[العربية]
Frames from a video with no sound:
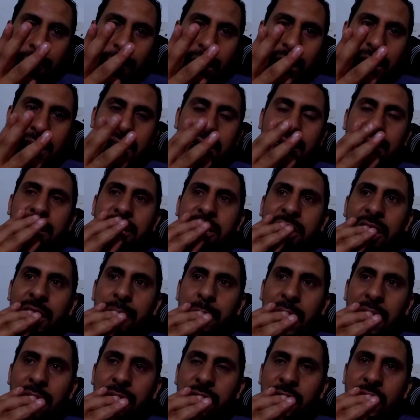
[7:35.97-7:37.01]
بحال
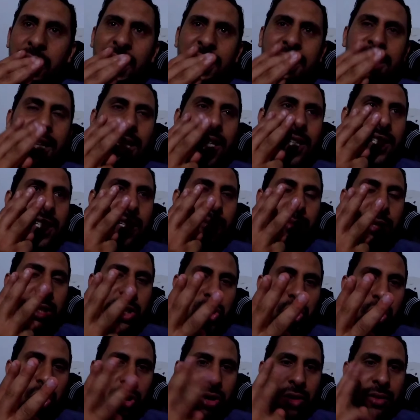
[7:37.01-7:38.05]
تكريب 1000 ريال تخلص لهم 3
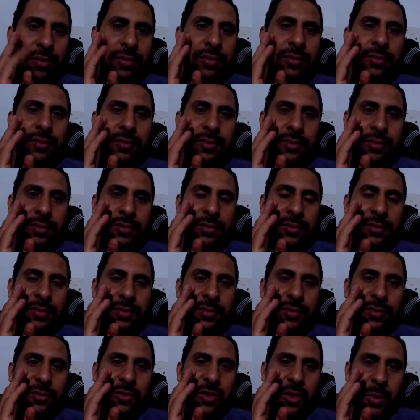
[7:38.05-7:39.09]
شهور
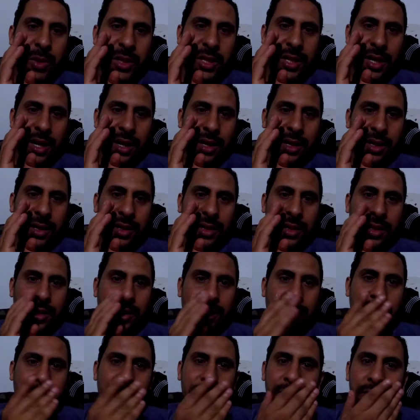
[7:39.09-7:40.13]
في البديه
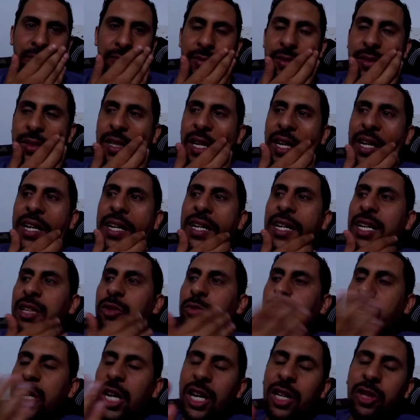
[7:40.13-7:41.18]
لكن
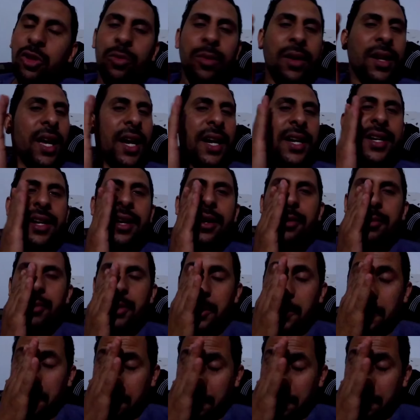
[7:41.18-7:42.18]
هادو حتى هادو ما لقيناهمش